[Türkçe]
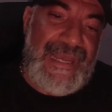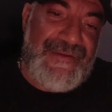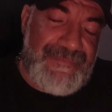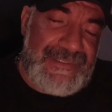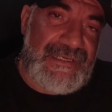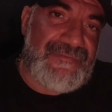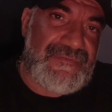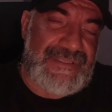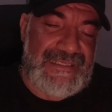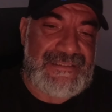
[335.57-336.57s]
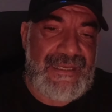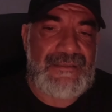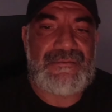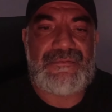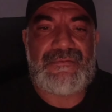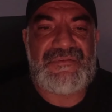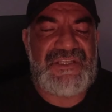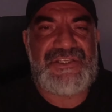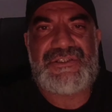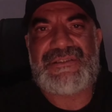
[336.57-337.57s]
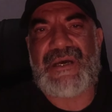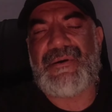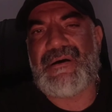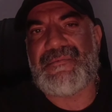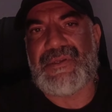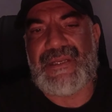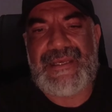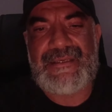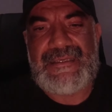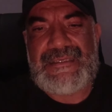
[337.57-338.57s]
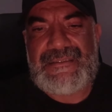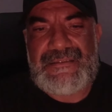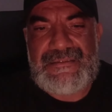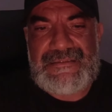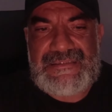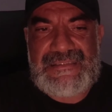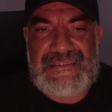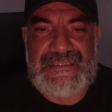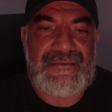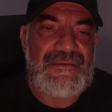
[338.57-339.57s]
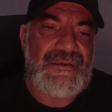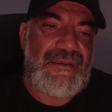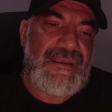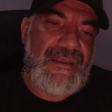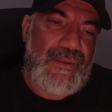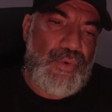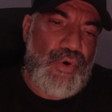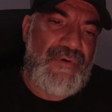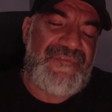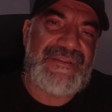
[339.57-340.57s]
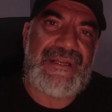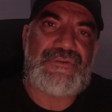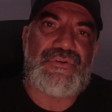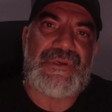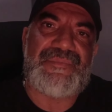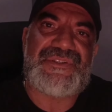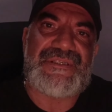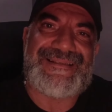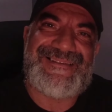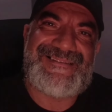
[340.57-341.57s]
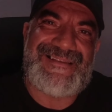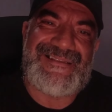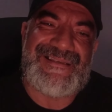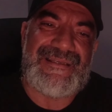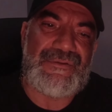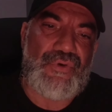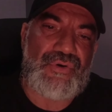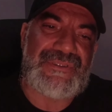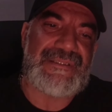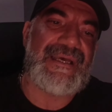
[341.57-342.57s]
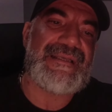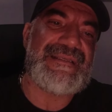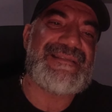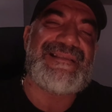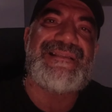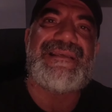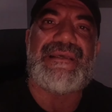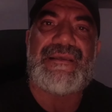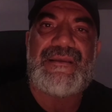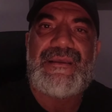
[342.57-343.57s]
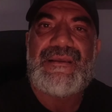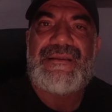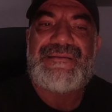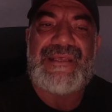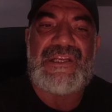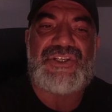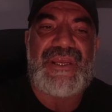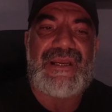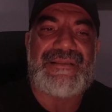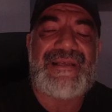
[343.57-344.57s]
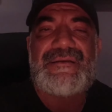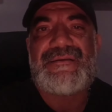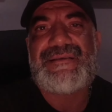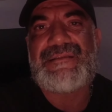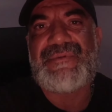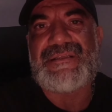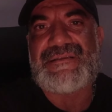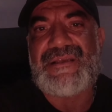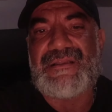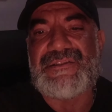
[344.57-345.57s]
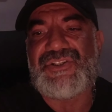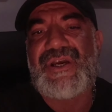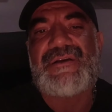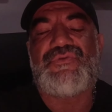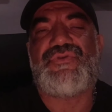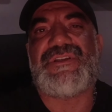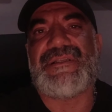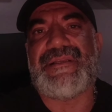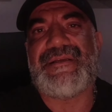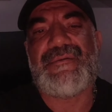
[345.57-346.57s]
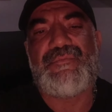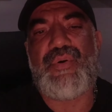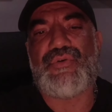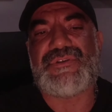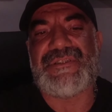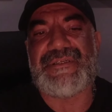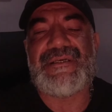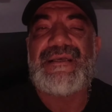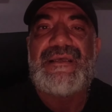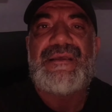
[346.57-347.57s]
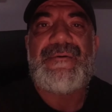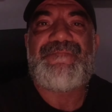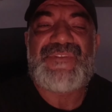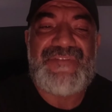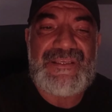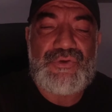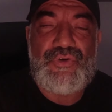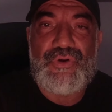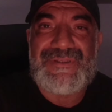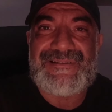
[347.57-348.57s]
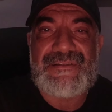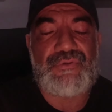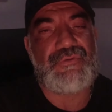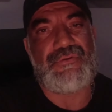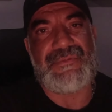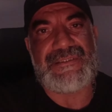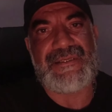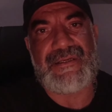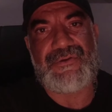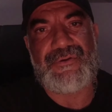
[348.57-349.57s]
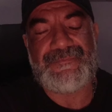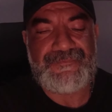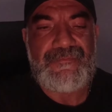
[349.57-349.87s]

IFB tarafındaysa iş tamamıyla sizin o federasyon yapısının istediği noktada, istediği dereceye kadar gitmenizi sağlayacak rutinleri, pozları ve kilolarınızı tutturmanız gerekiyor.